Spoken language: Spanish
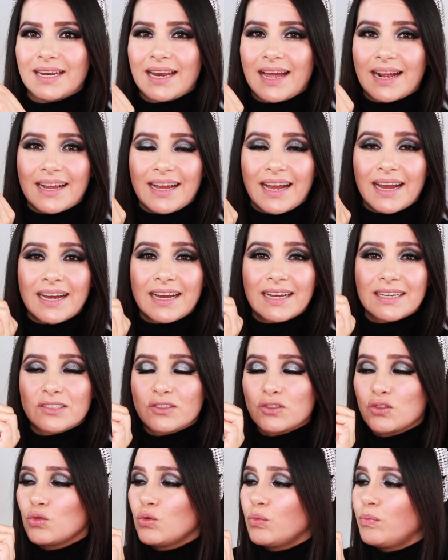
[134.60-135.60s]
la caja
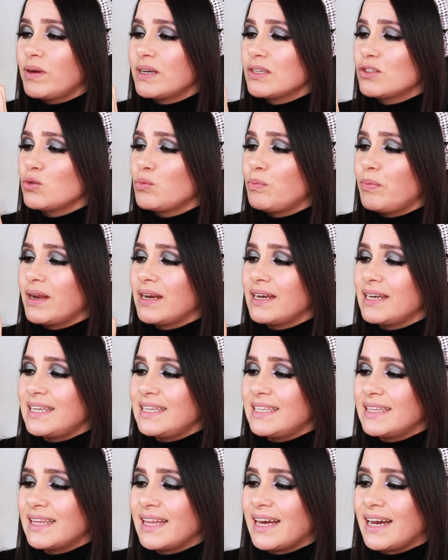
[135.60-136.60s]
súper, súper
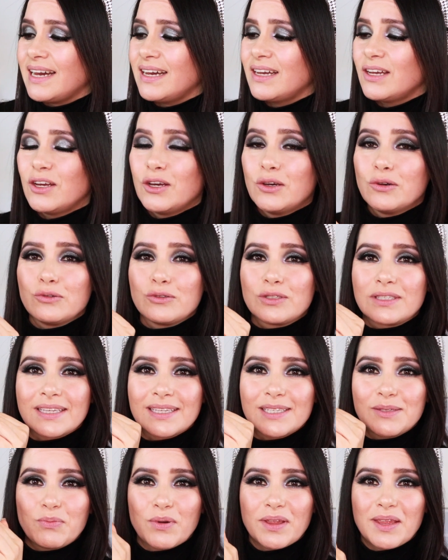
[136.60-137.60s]
linda.
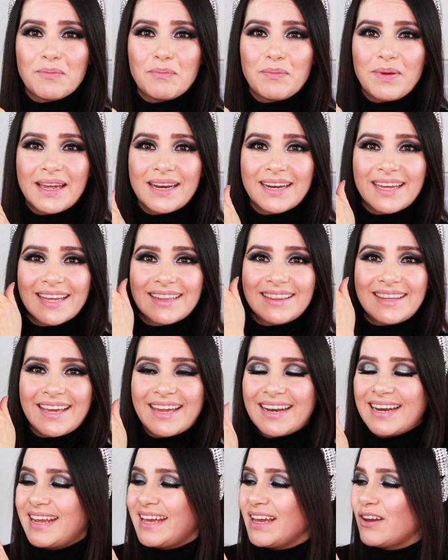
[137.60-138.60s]
Ustedes pueden ver que
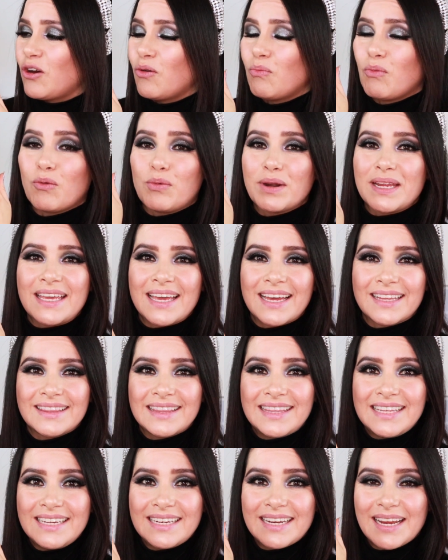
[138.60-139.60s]
tiene como
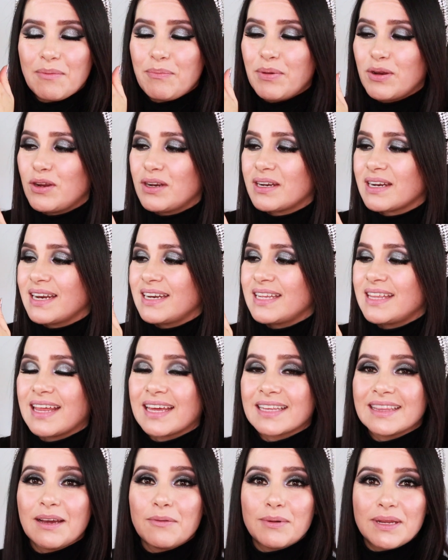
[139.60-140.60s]
brillantina, pero en
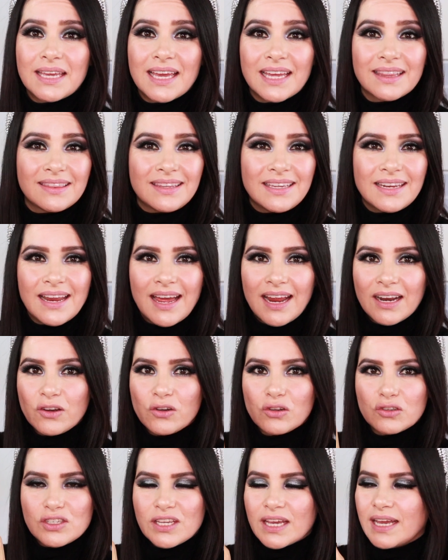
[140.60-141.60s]
realidad la brillantina
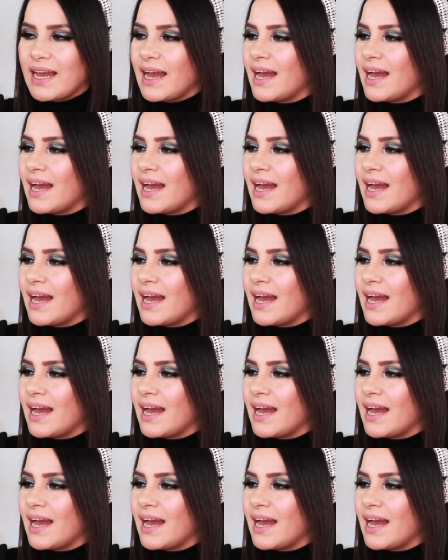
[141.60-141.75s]
no se